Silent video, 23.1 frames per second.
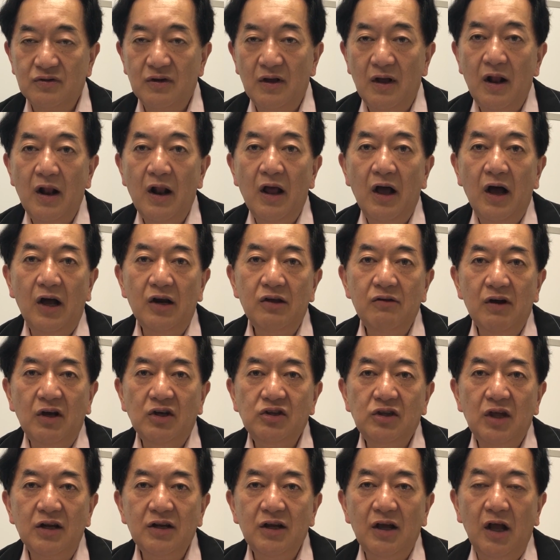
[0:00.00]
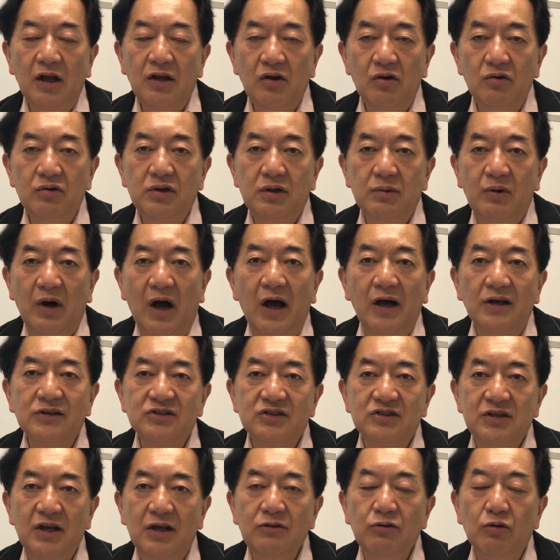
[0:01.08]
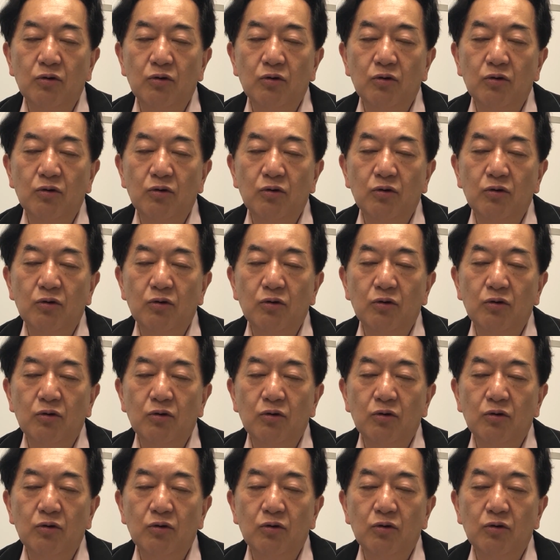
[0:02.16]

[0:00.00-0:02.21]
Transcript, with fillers: すあるいはイタリアにおいても8000